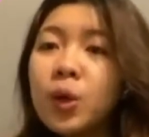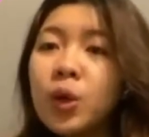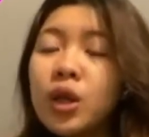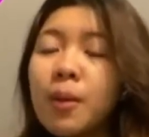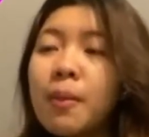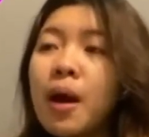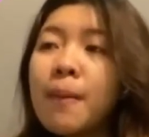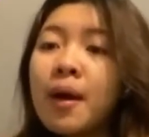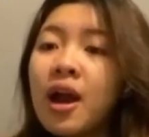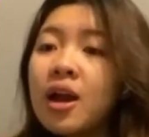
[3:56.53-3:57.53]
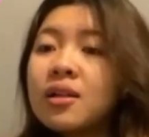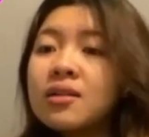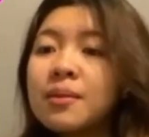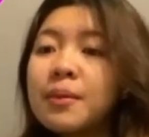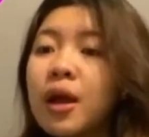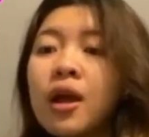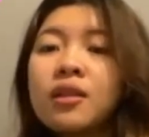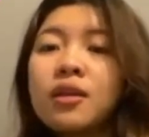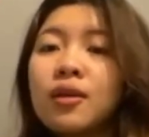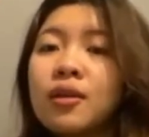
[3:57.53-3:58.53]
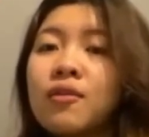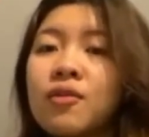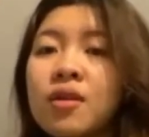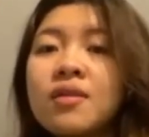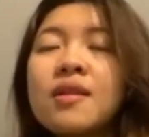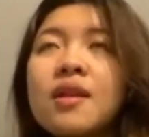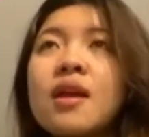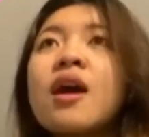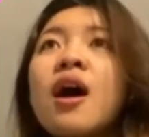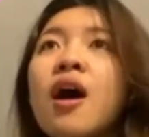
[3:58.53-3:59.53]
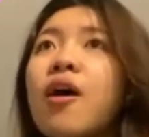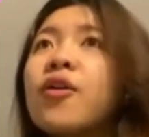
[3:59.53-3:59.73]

ko na makapag-aral sa magagandang university. Ako,